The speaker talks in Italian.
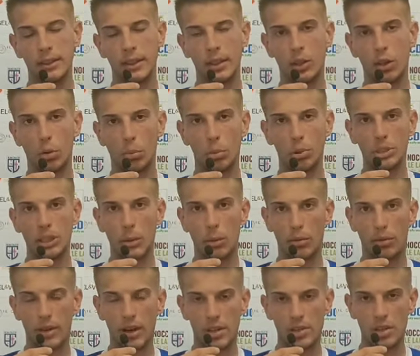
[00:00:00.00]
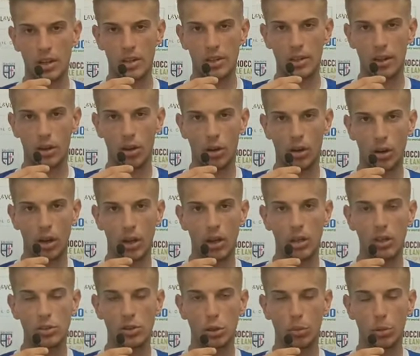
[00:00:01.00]
non possiamo fare certi errori
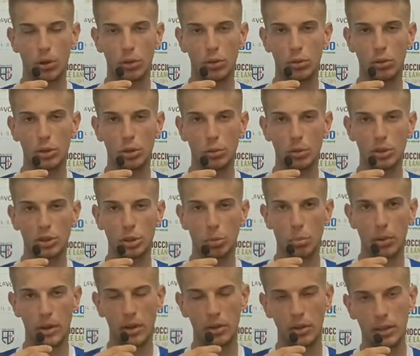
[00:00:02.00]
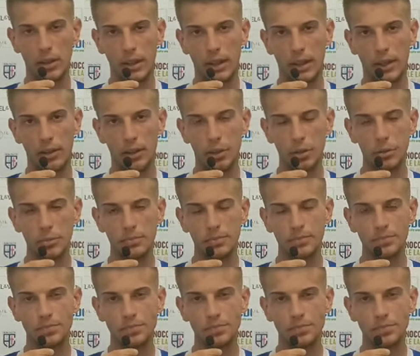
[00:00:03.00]
soprattutto in questo periodo dell'anno.